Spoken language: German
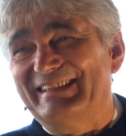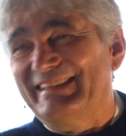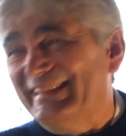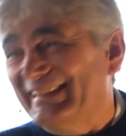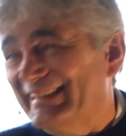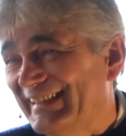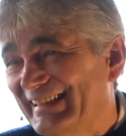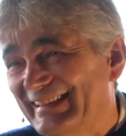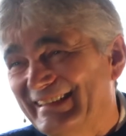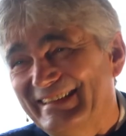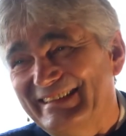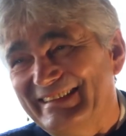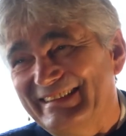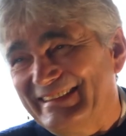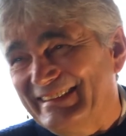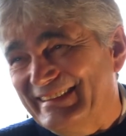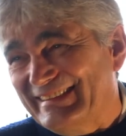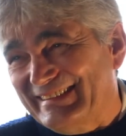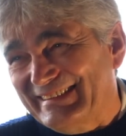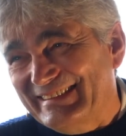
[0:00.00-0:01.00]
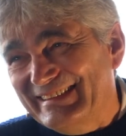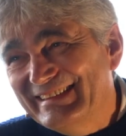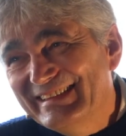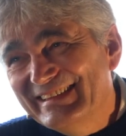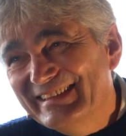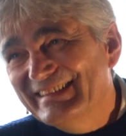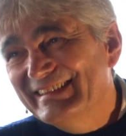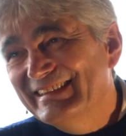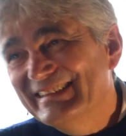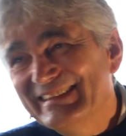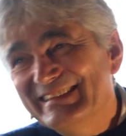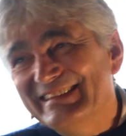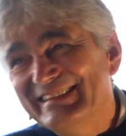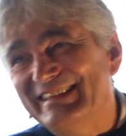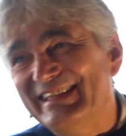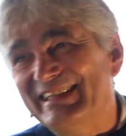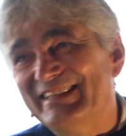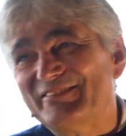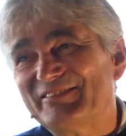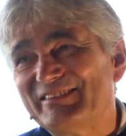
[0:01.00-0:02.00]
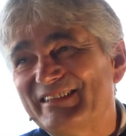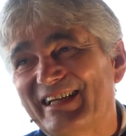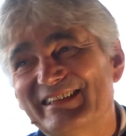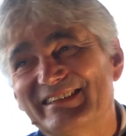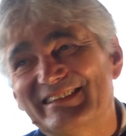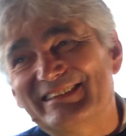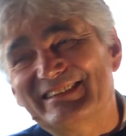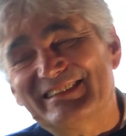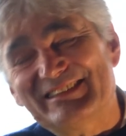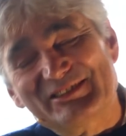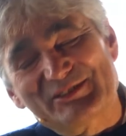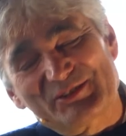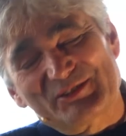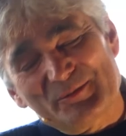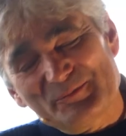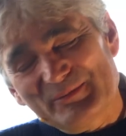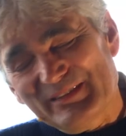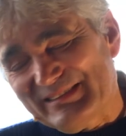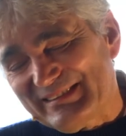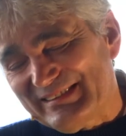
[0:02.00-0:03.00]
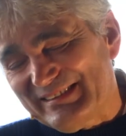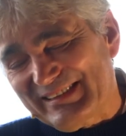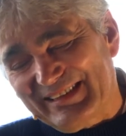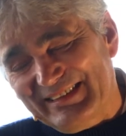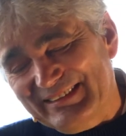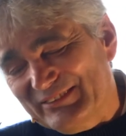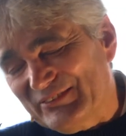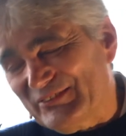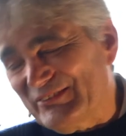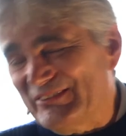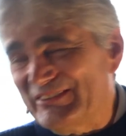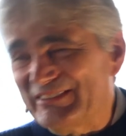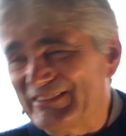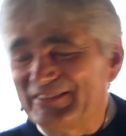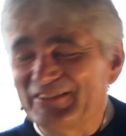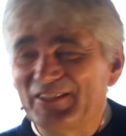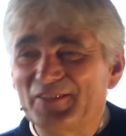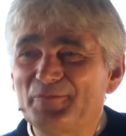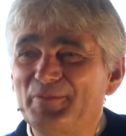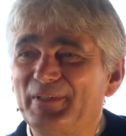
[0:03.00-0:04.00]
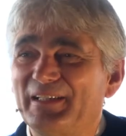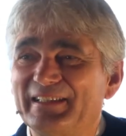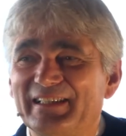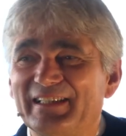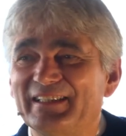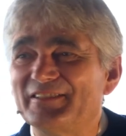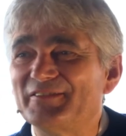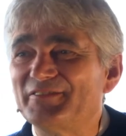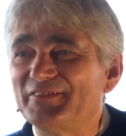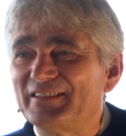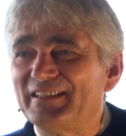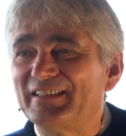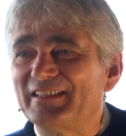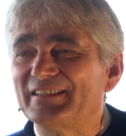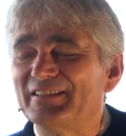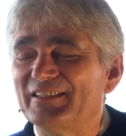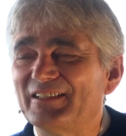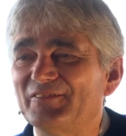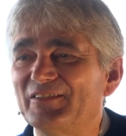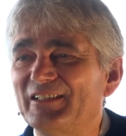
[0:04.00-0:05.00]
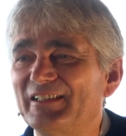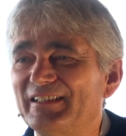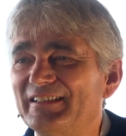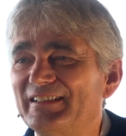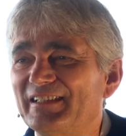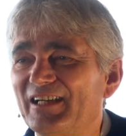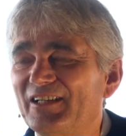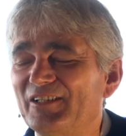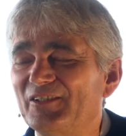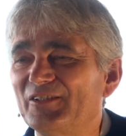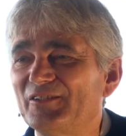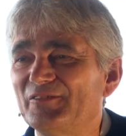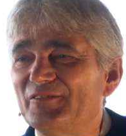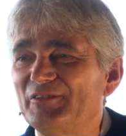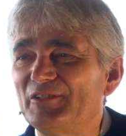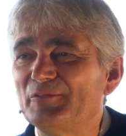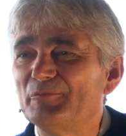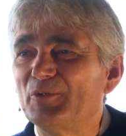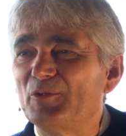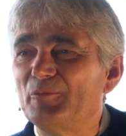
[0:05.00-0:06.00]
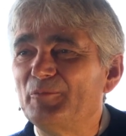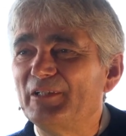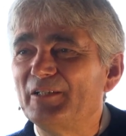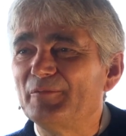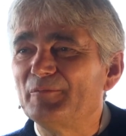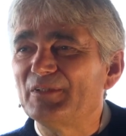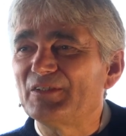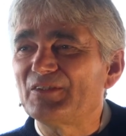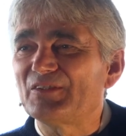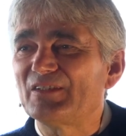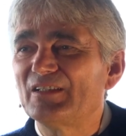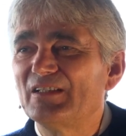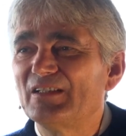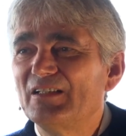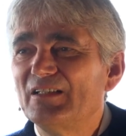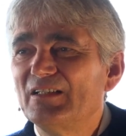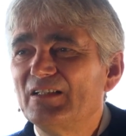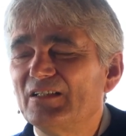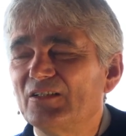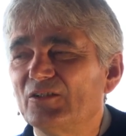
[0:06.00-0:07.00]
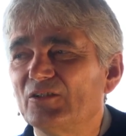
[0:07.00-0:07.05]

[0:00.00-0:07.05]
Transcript: ja. Der, also die Stumme, sie kann ruhig noch ein paar Jahre fahren, aber okay. eh da irgendwie ein Problem ist. Ja.